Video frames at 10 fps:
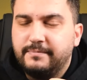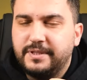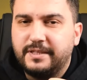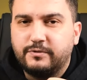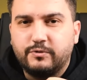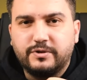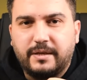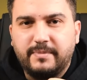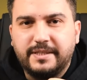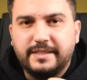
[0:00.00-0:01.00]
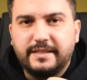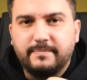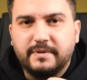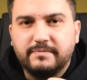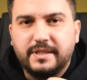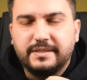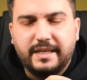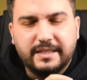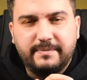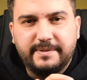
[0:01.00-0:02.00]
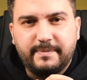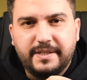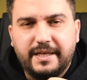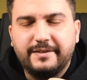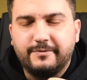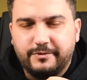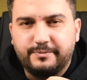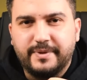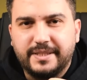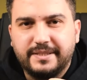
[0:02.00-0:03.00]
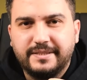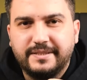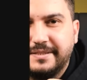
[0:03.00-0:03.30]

Bizleri sosyal medya hesaplarımızdan takip etmeyi de unutmayın.